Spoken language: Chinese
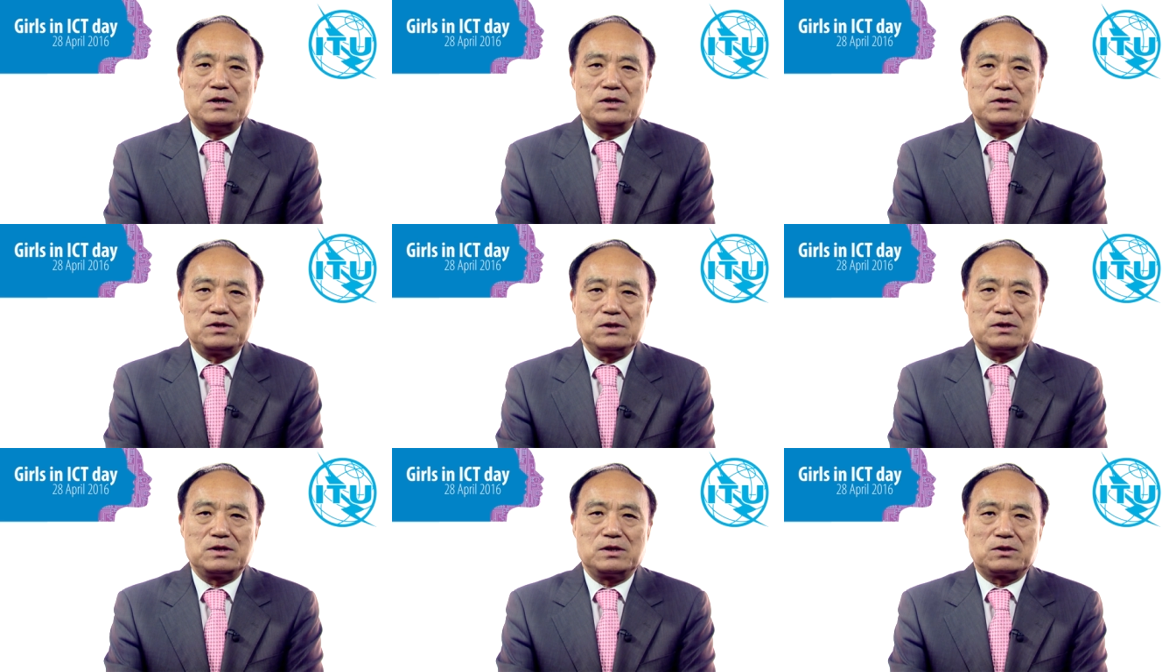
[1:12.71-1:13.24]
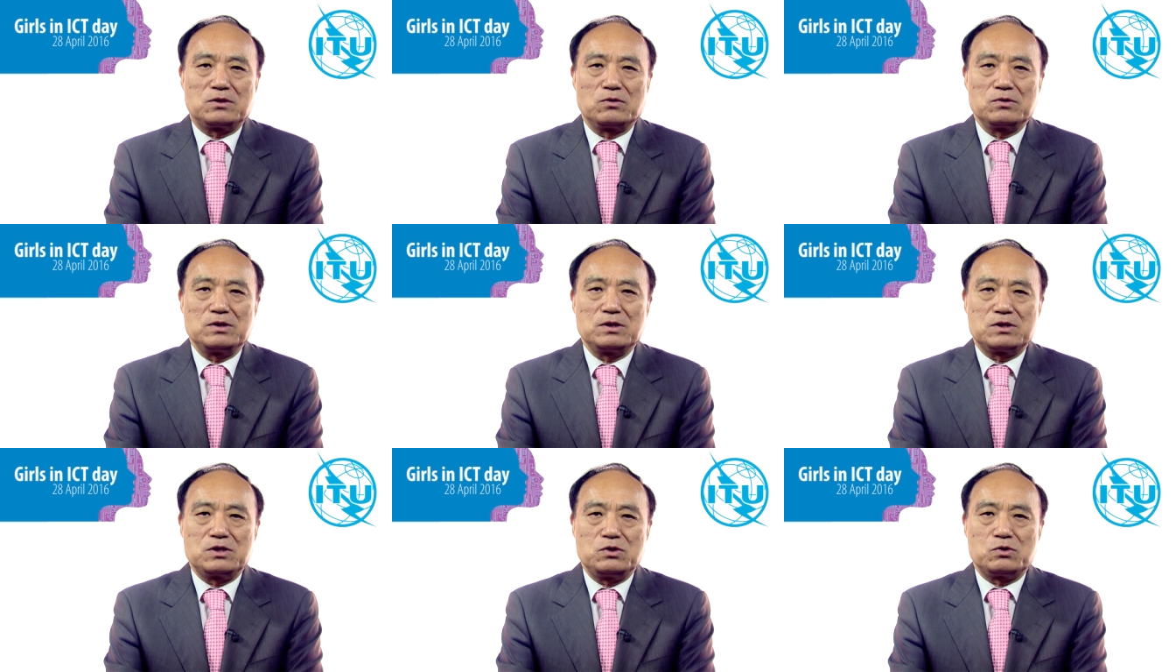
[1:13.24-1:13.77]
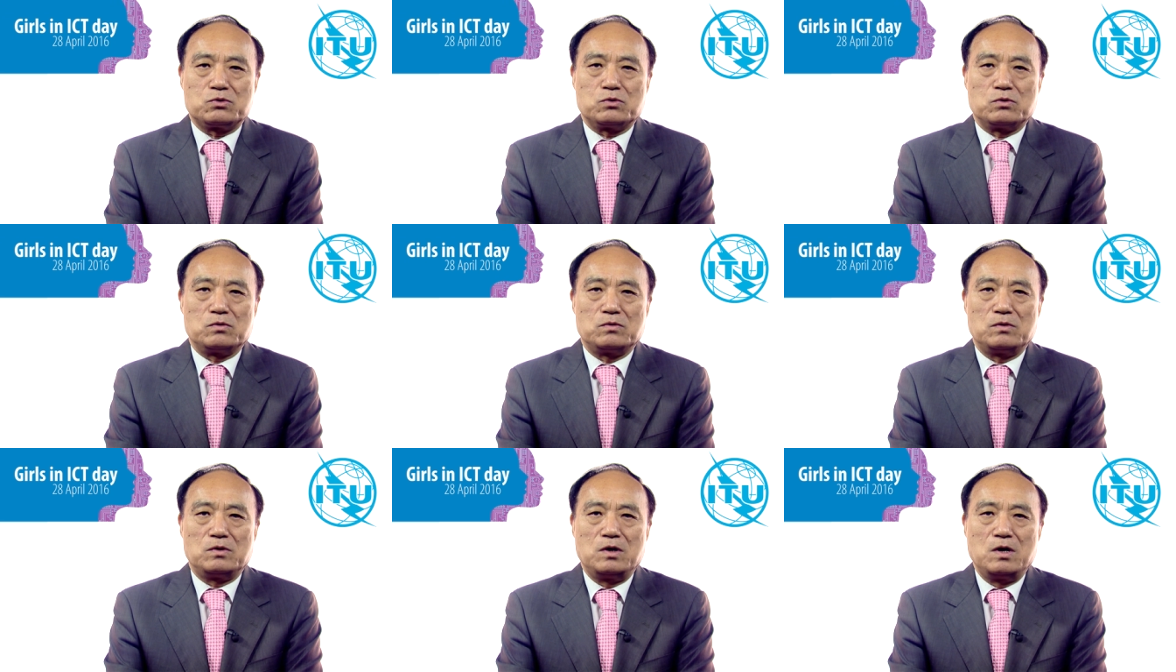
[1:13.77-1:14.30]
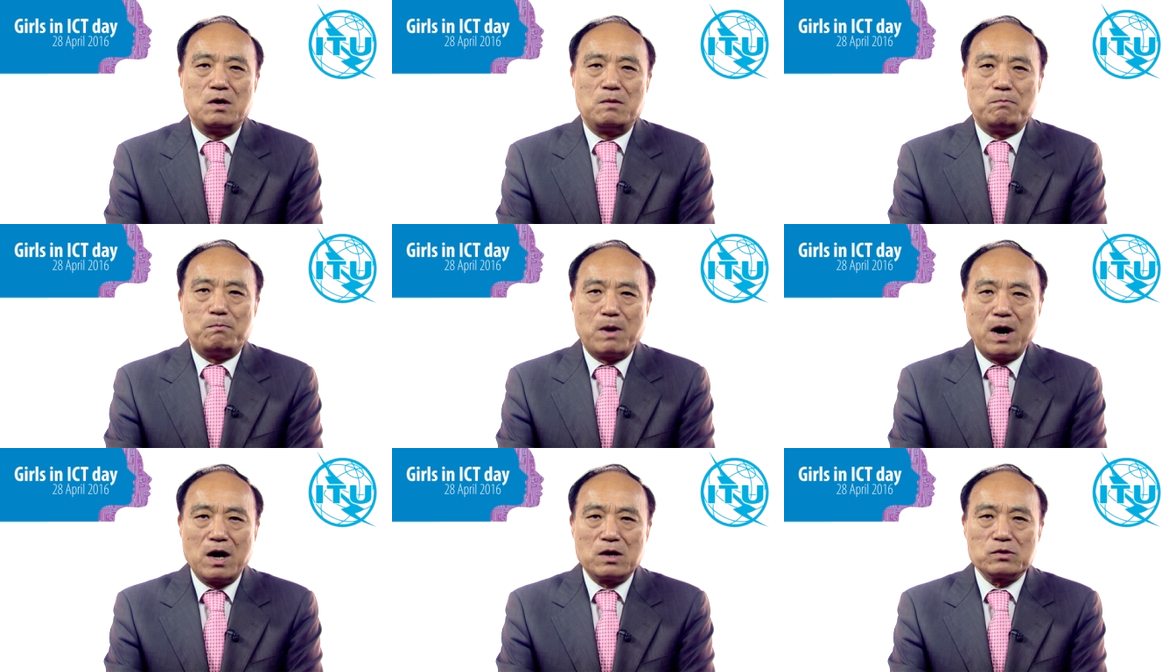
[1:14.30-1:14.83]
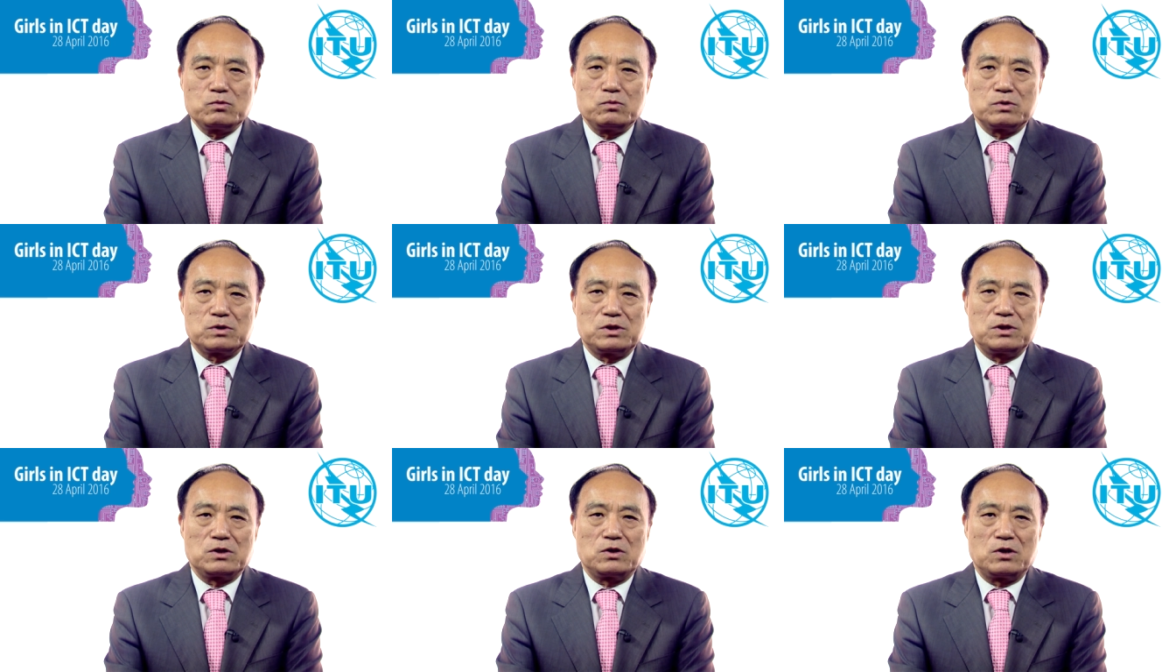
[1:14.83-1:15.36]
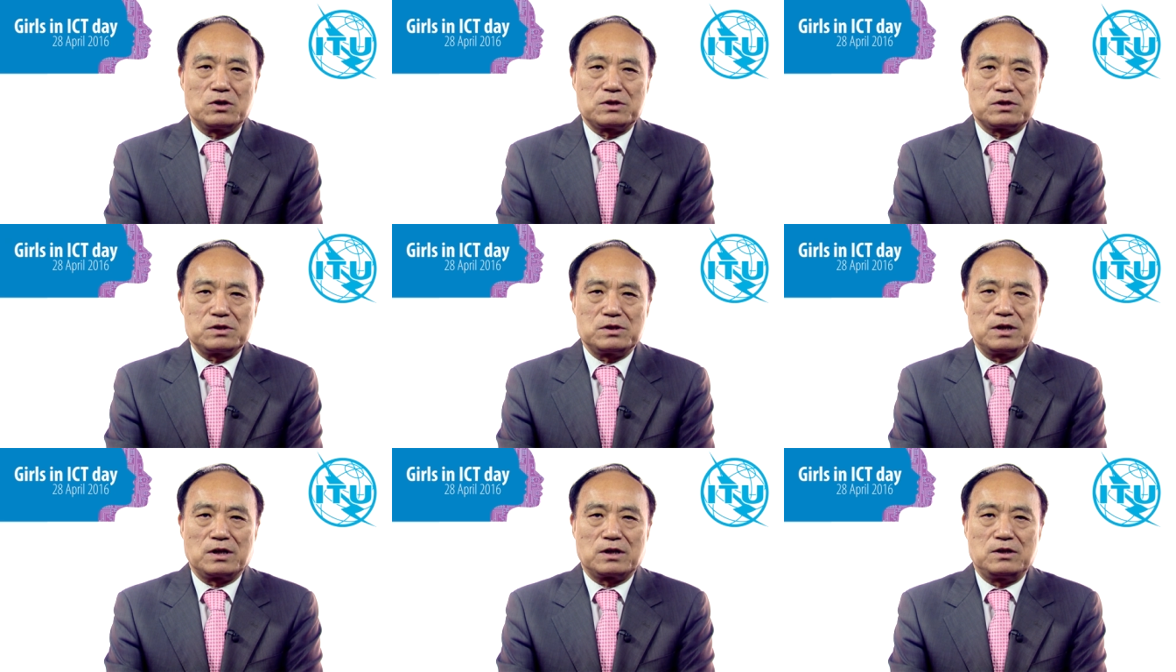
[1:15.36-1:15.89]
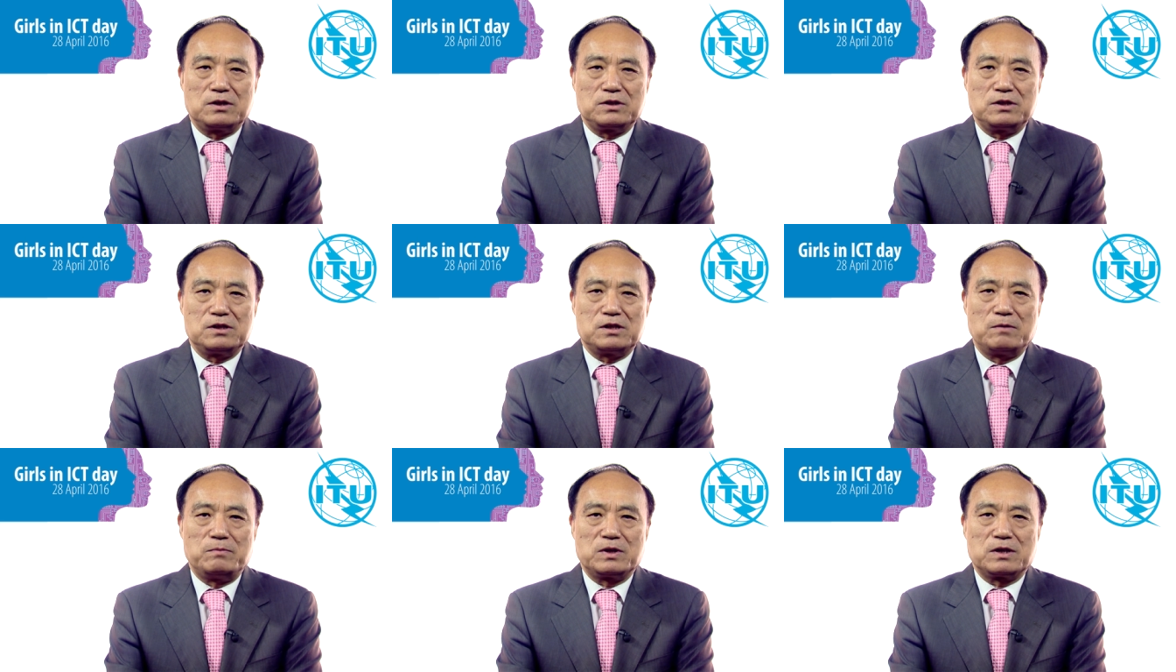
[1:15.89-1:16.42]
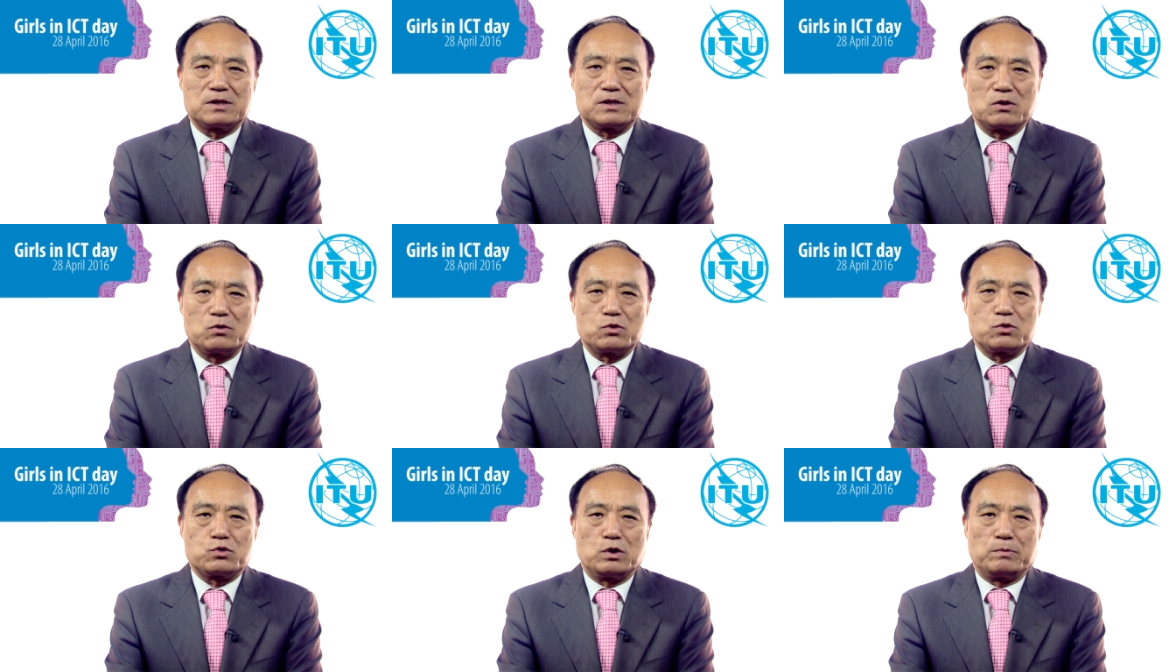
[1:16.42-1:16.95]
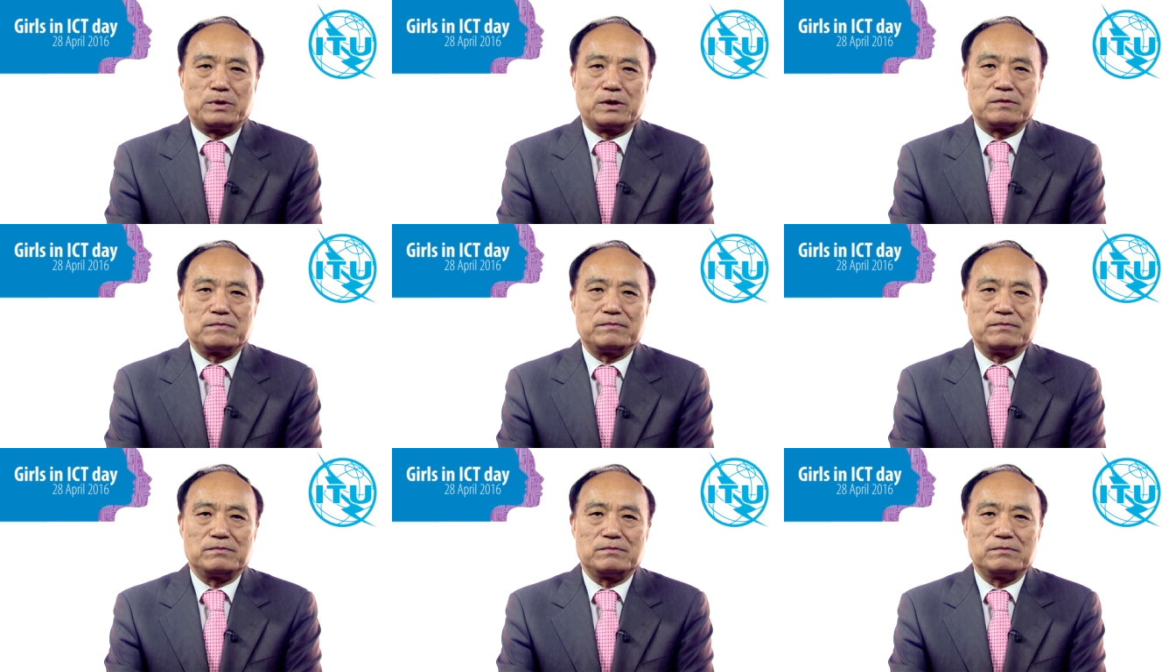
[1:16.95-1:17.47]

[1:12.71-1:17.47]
信息通信技术帮助提高世界各地人们的生活水平。